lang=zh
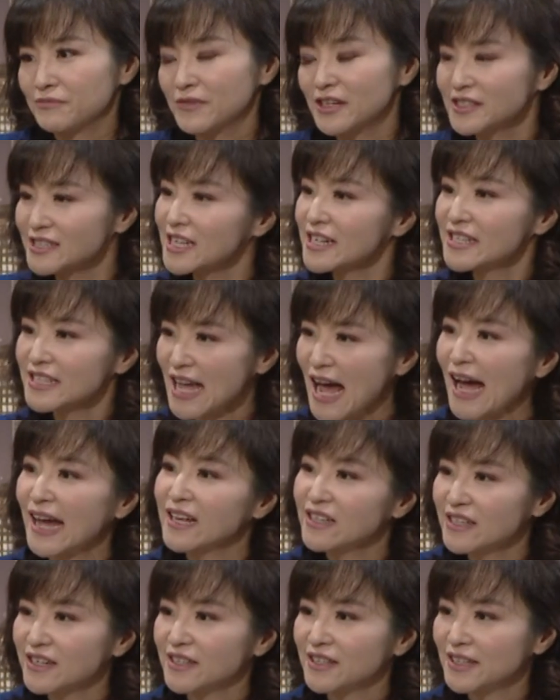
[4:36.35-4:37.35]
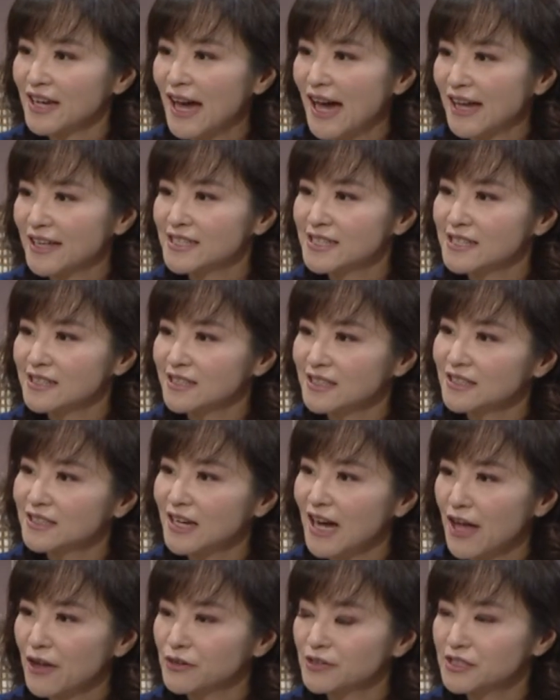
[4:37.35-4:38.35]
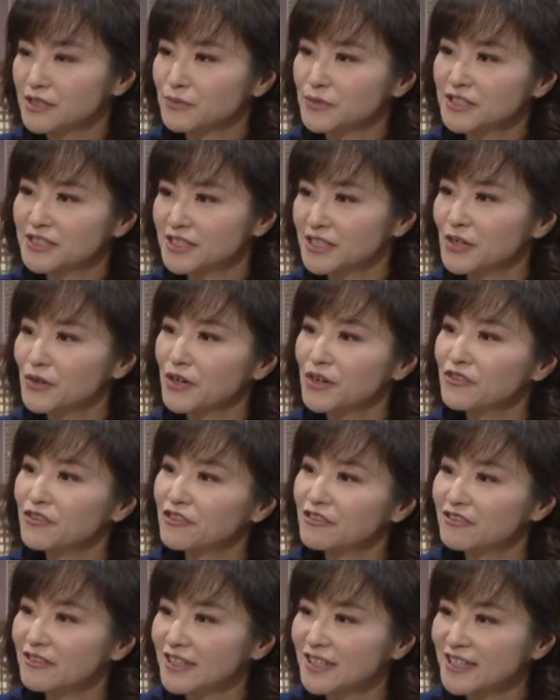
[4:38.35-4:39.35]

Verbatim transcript: 那再大一点的孩子呢，还有什么社会福